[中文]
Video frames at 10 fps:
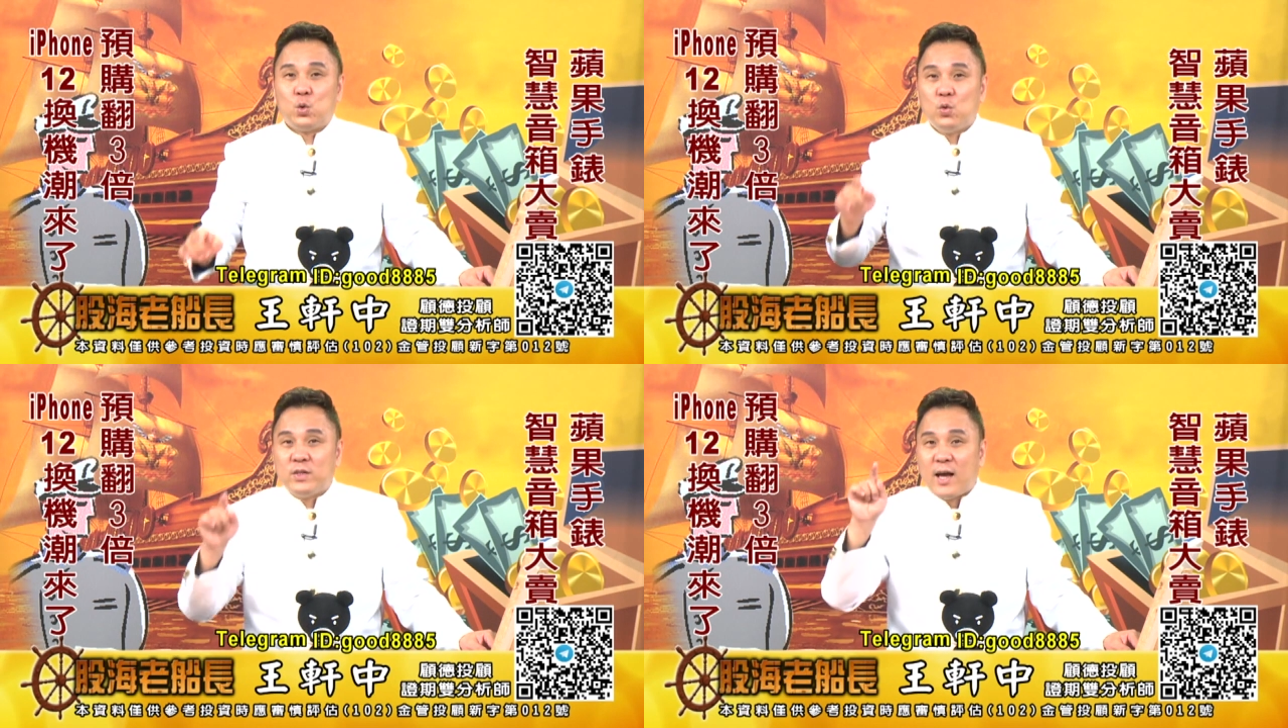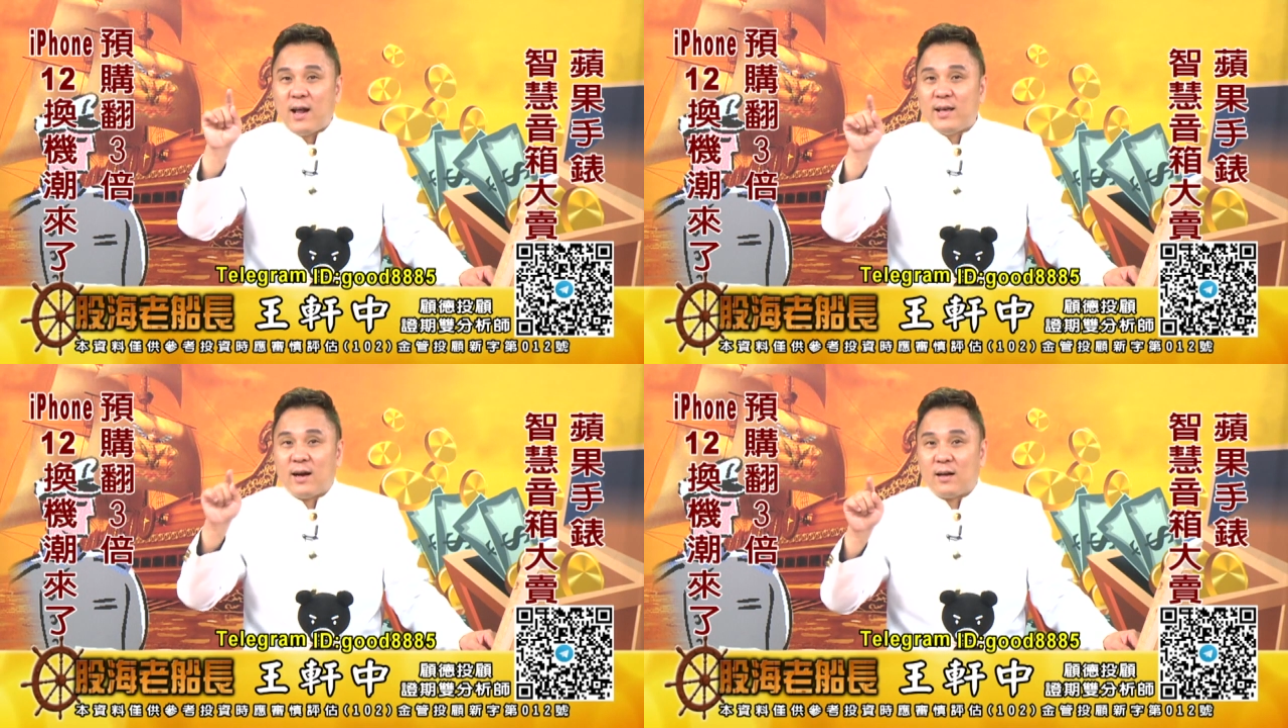独
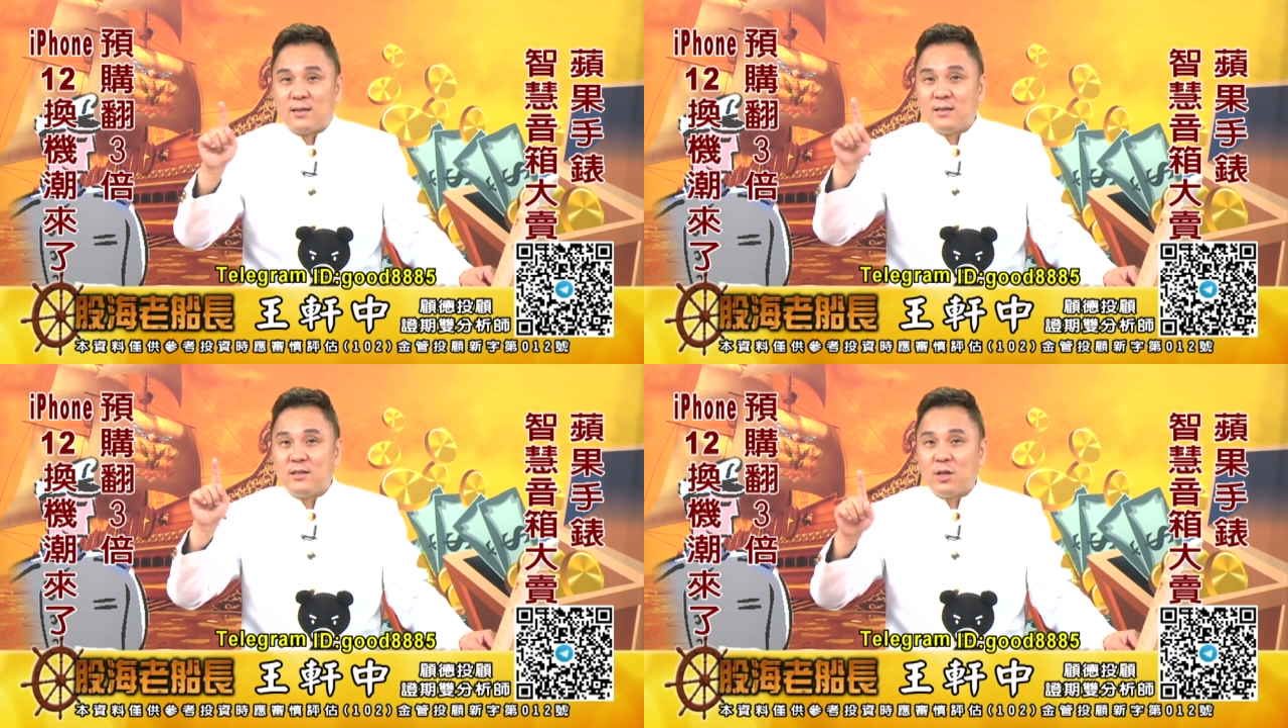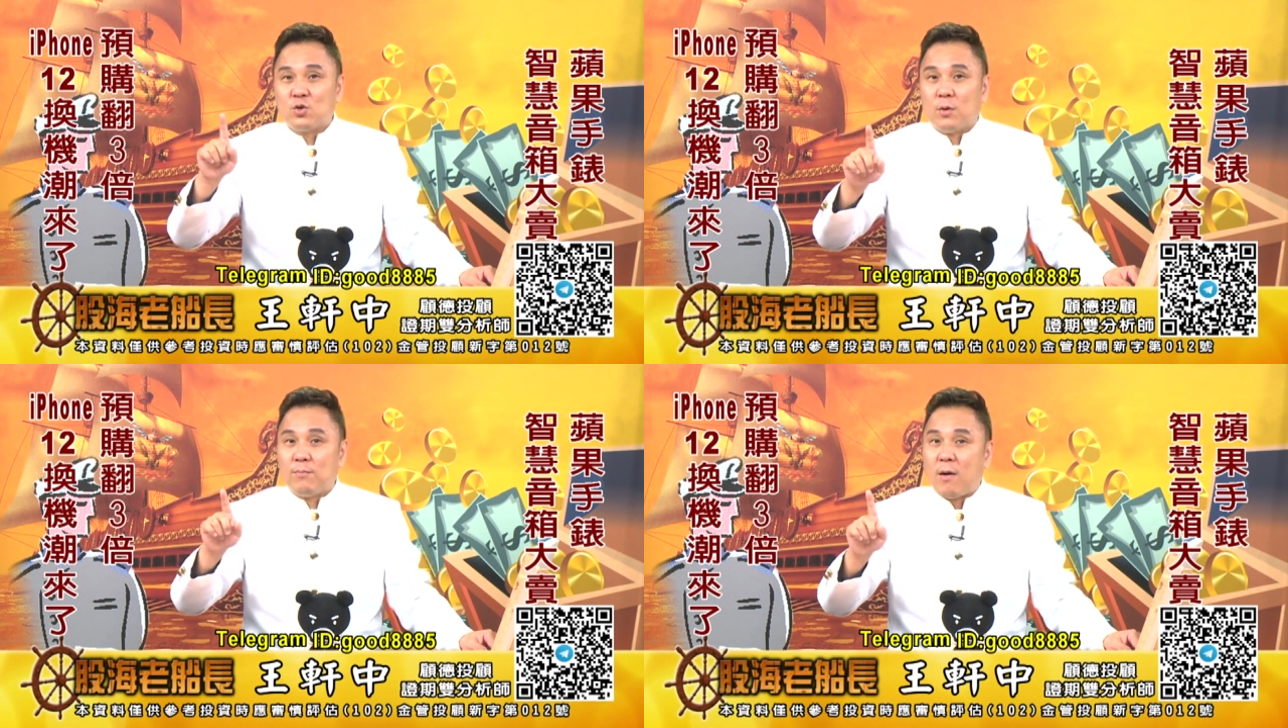家两个字
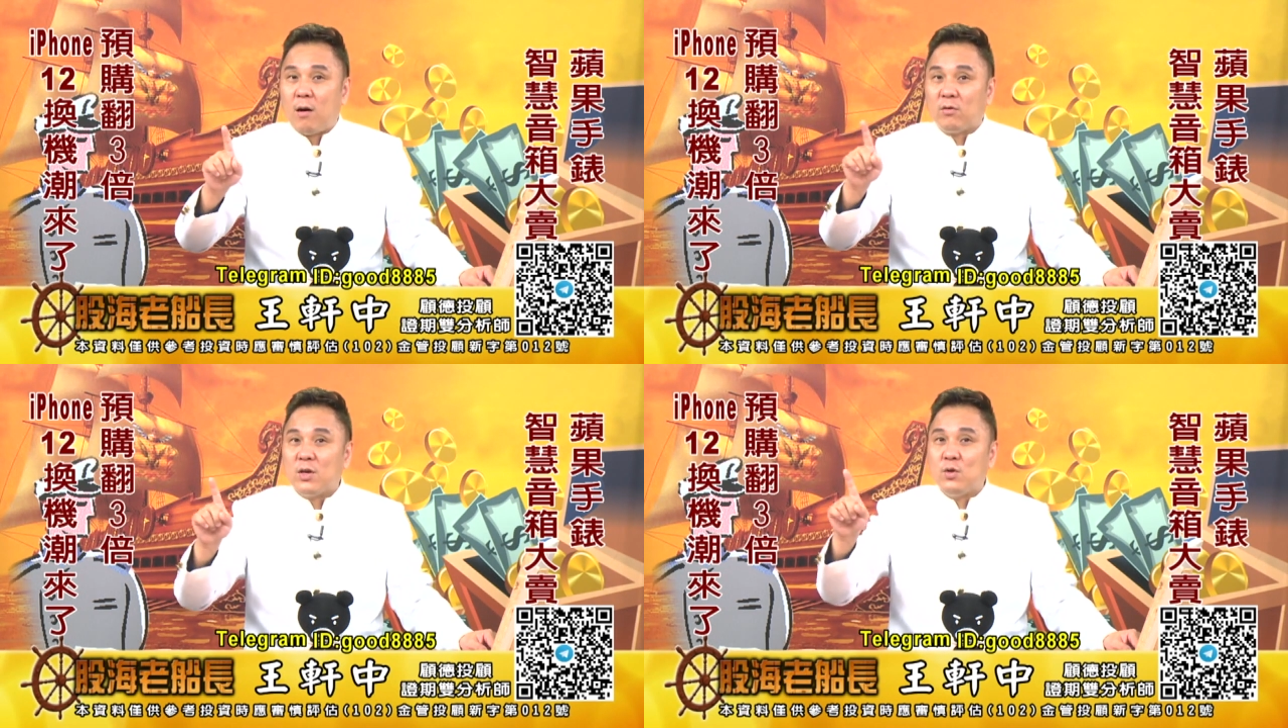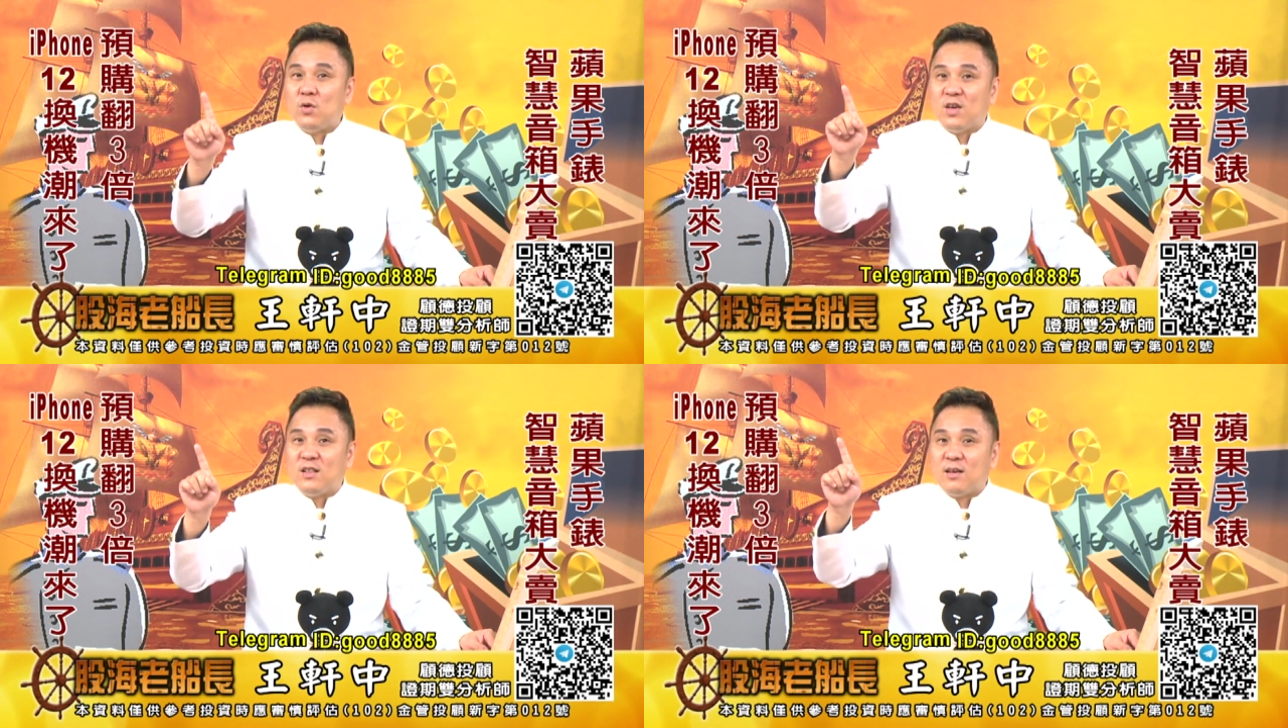叫做毛利
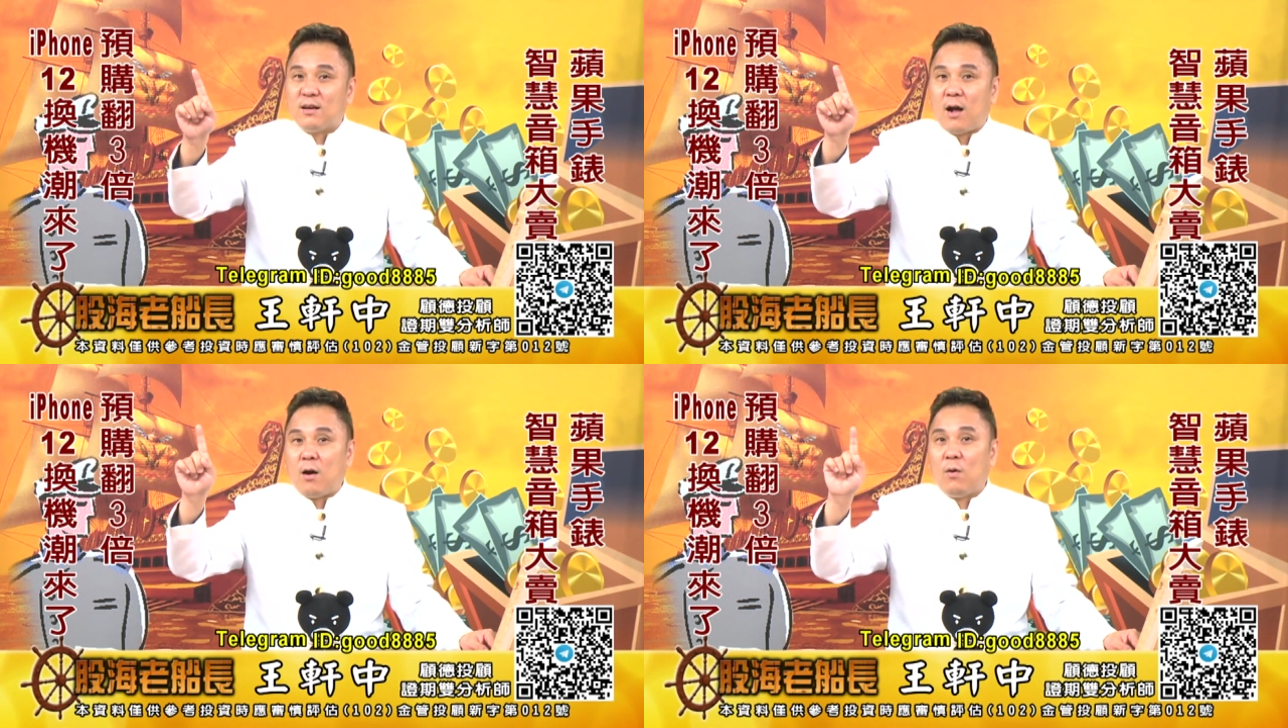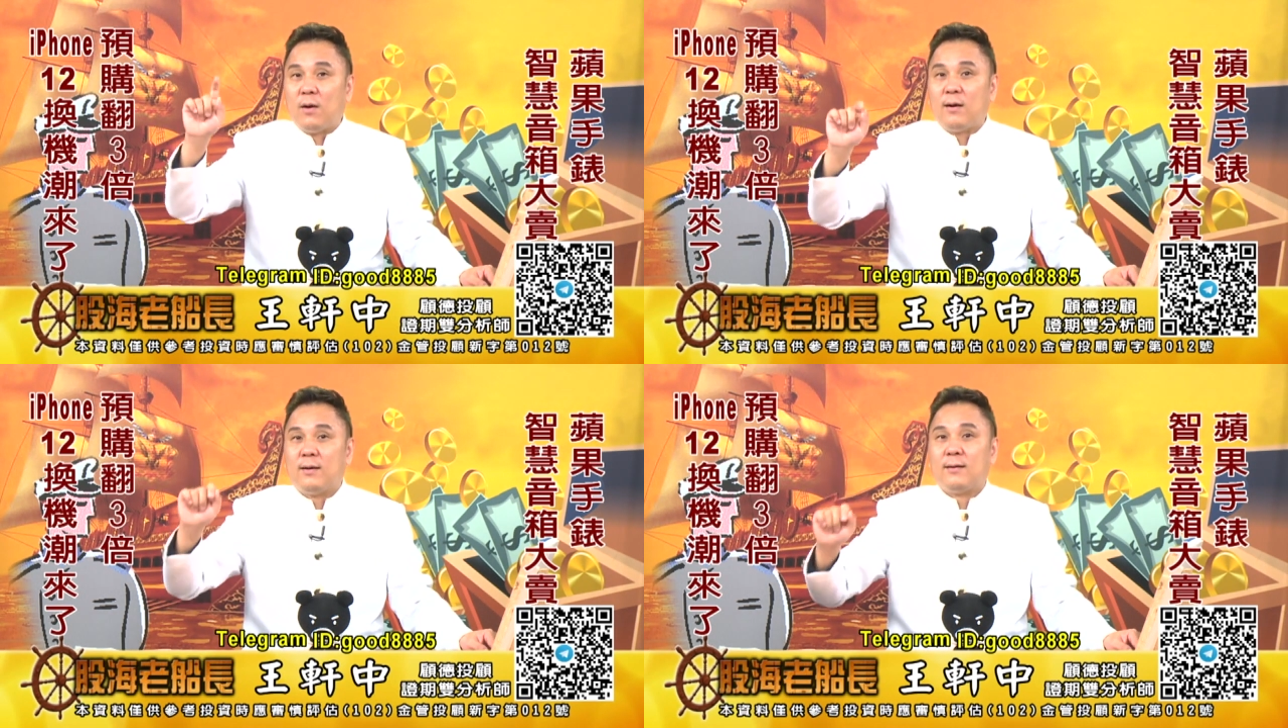率一定高啊，